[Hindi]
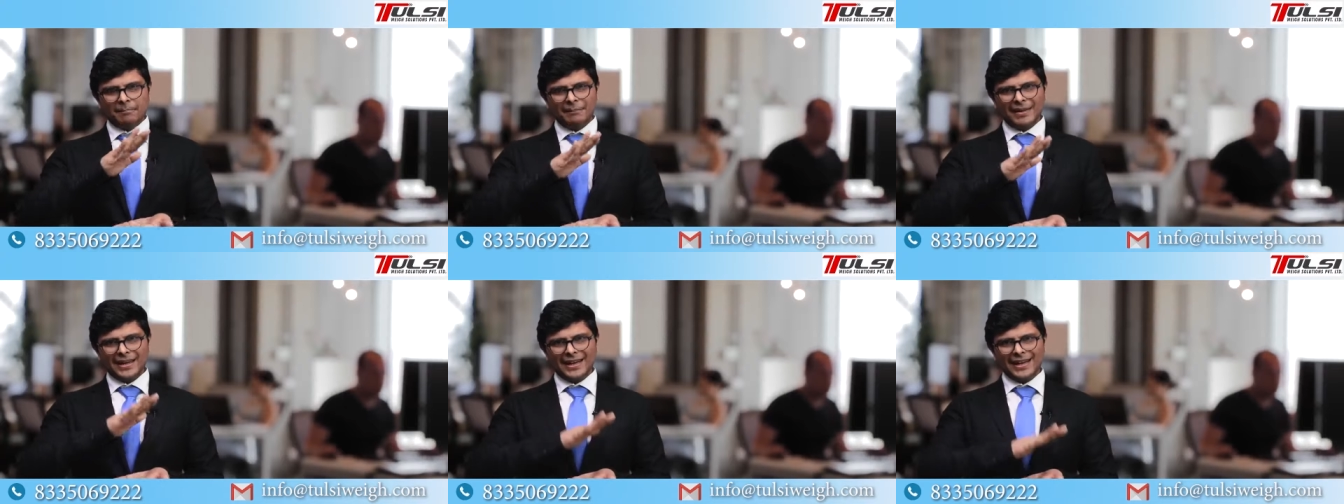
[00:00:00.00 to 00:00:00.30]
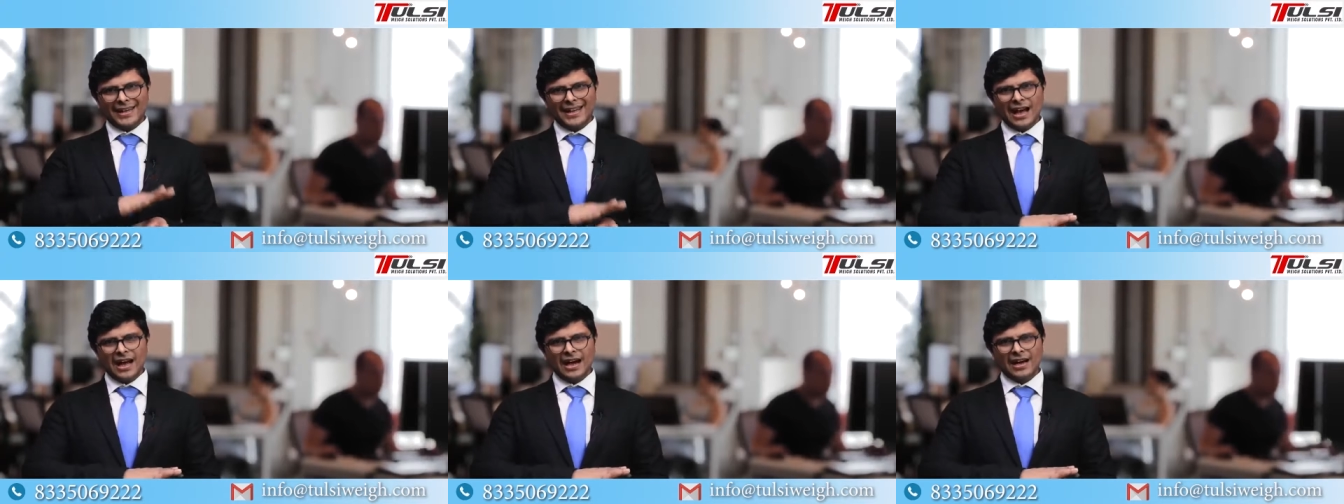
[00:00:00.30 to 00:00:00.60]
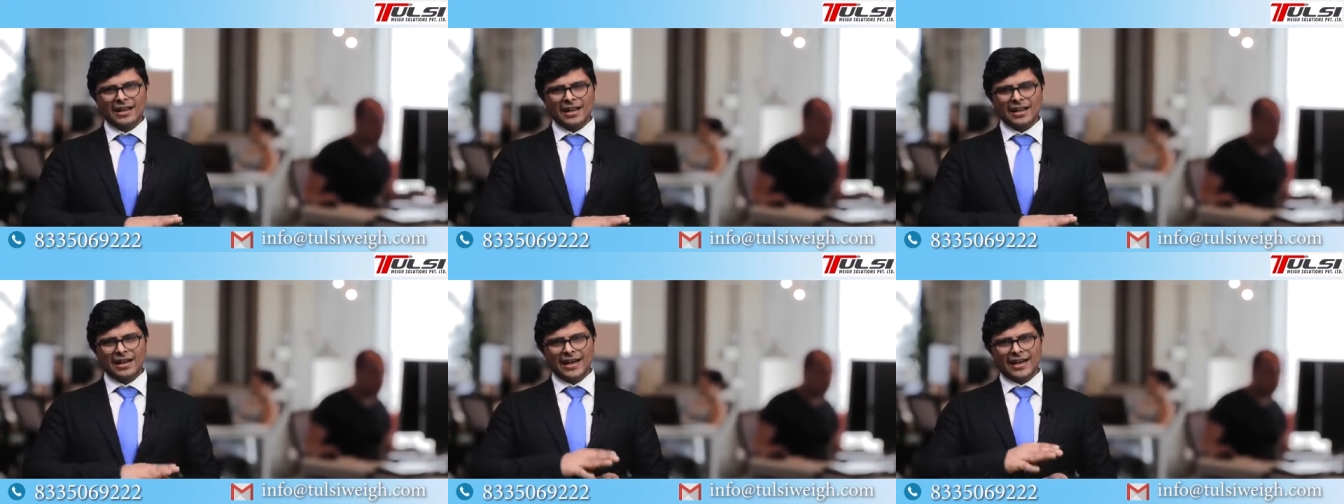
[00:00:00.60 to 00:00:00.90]
मेरे
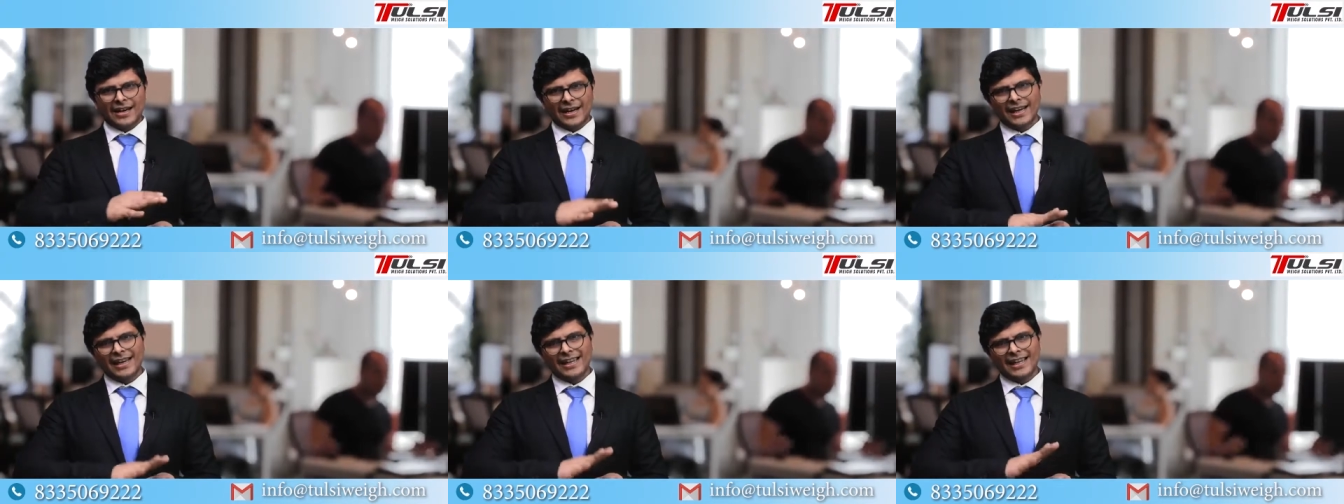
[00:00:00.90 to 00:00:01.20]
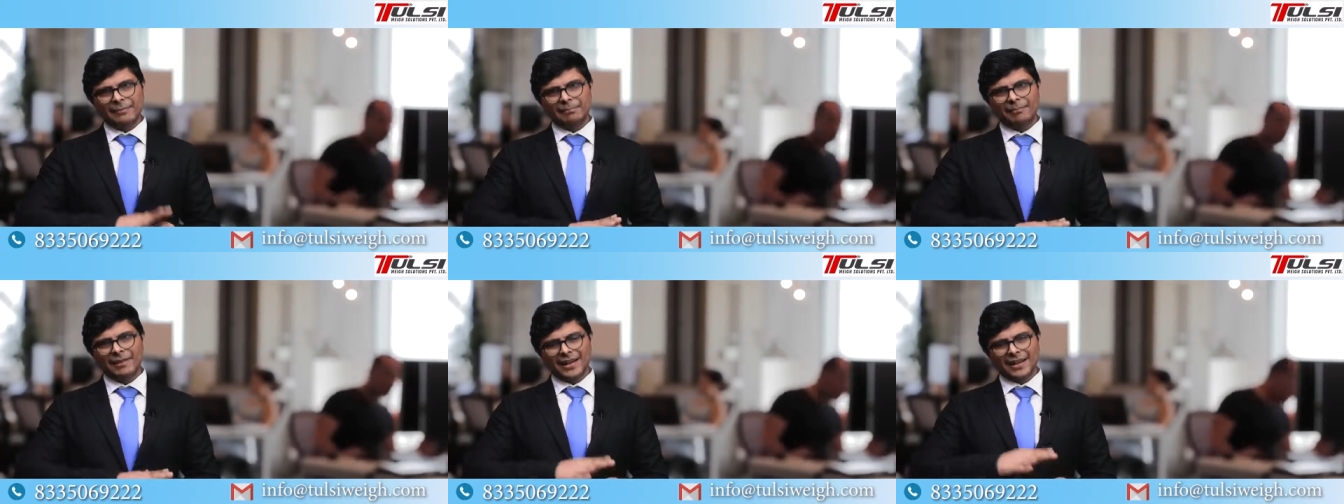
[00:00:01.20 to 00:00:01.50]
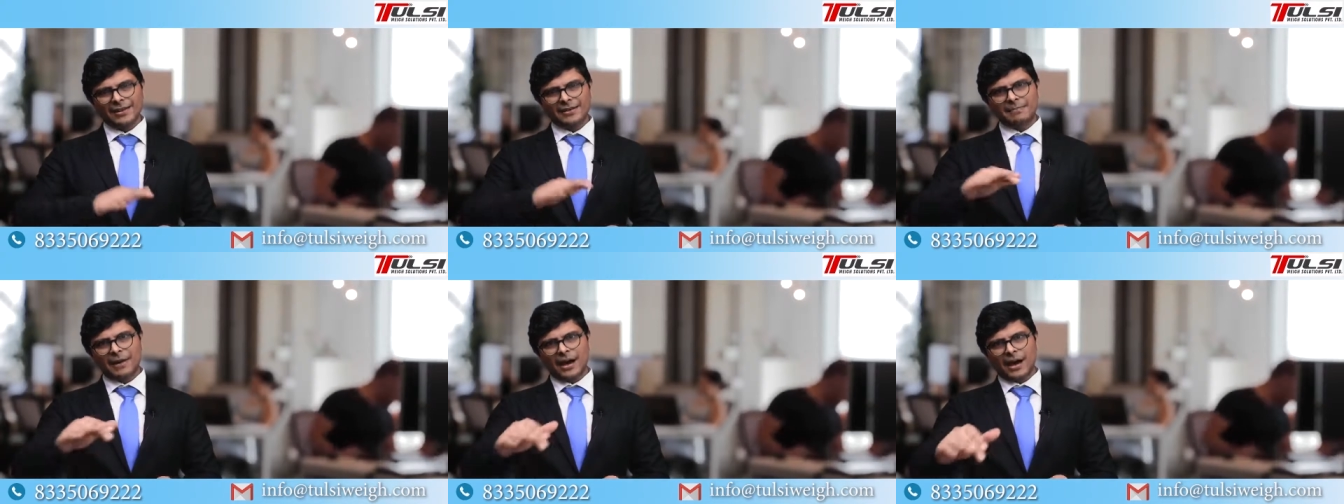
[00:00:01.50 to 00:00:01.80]
यहाँ अलग आ रहा है लेकिन
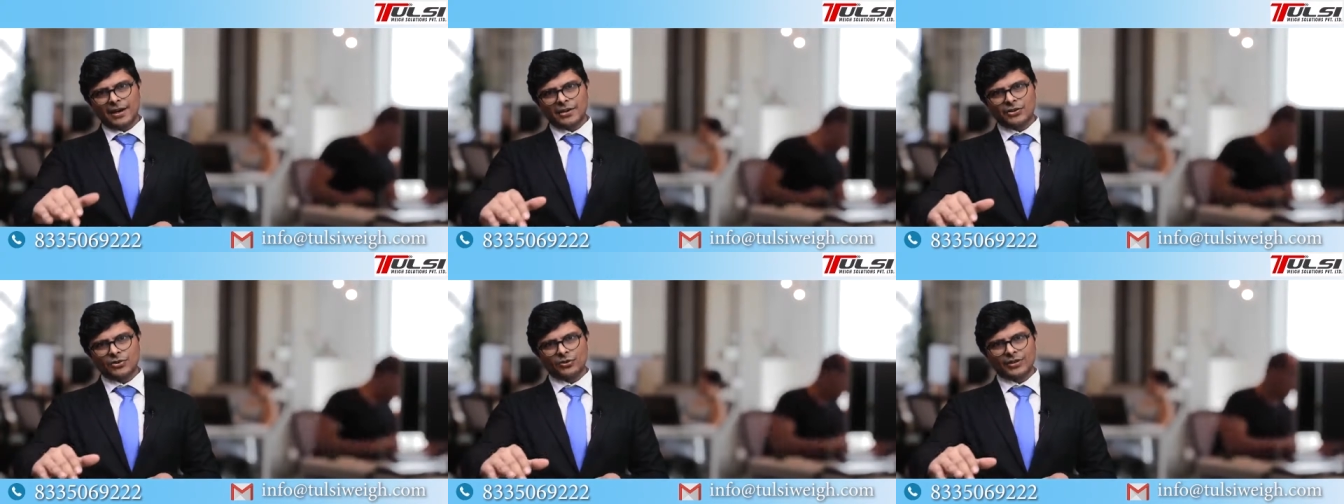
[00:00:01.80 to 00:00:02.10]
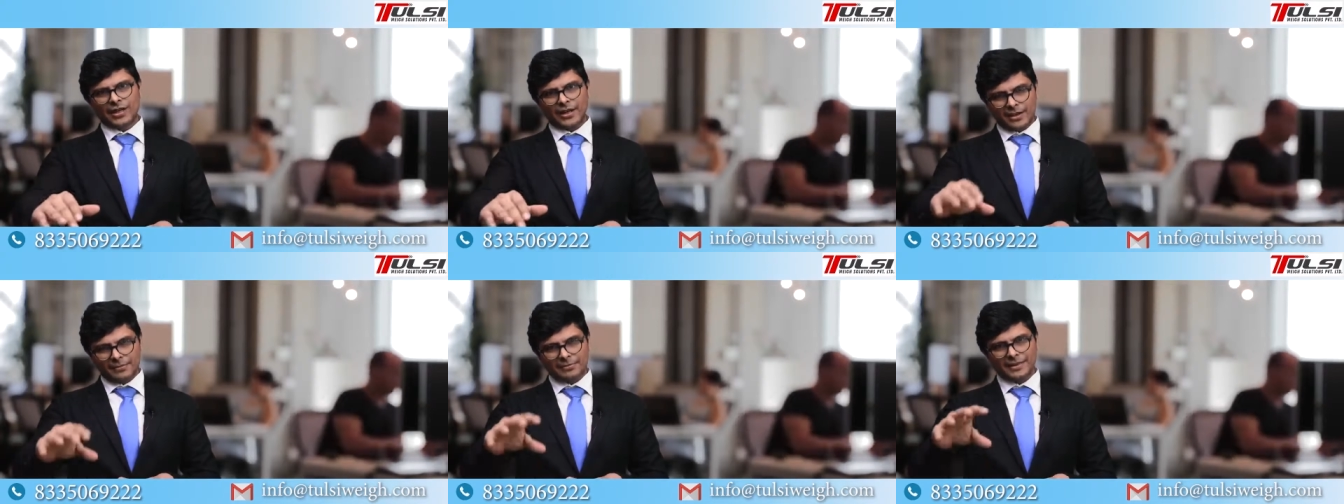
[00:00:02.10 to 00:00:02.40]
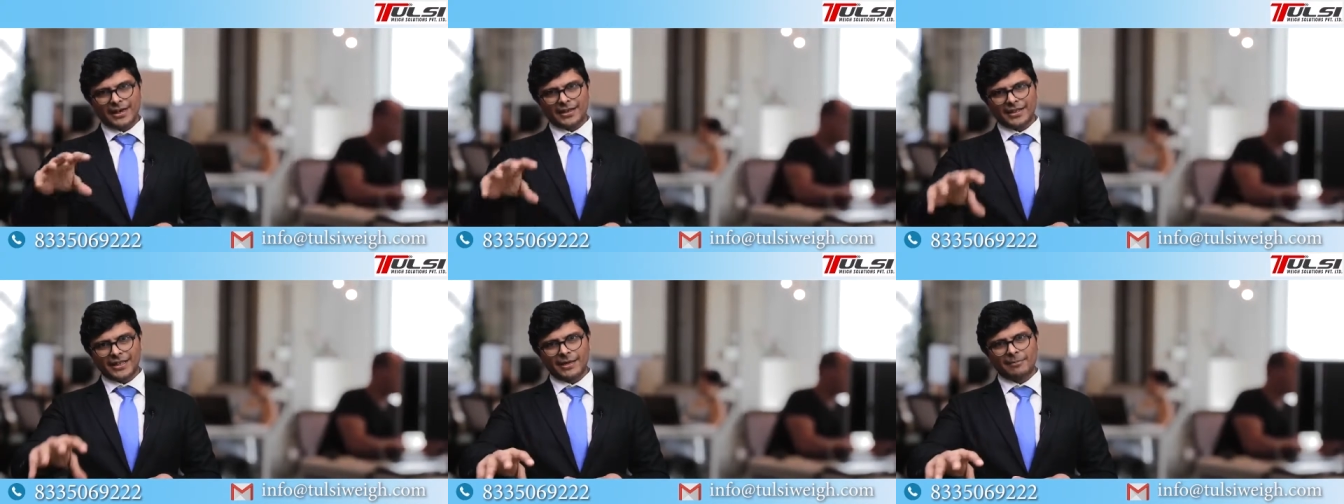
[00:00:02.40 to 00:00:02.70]
मेरे बाहर जो धर्म
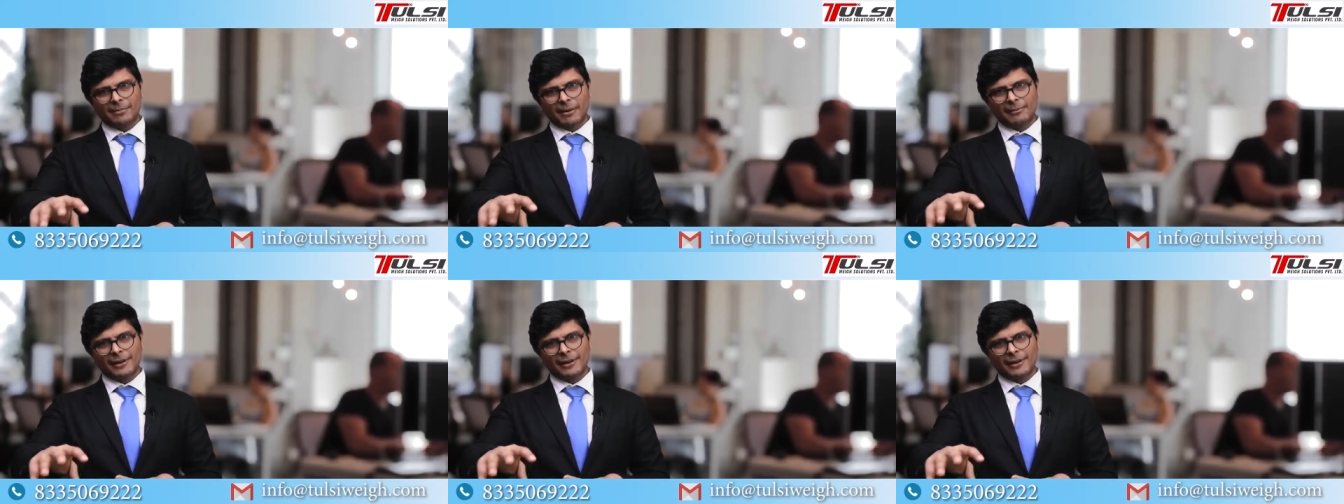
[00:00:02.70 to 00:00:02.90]
कट है या